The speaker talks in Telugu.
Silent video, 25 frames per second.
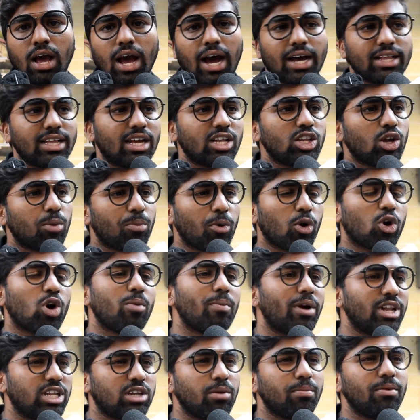అది అని చెప్పి ఒక
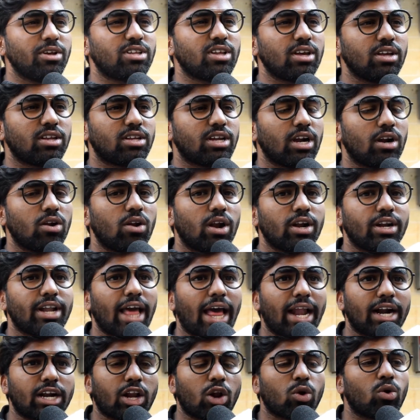మంచి మెసేజ్ ఇచ్చాడు అండ్
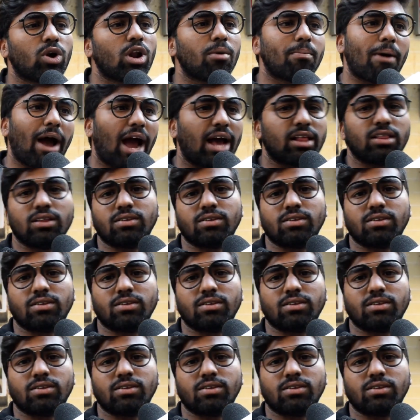డైరెక్టర్ కూడా బాగా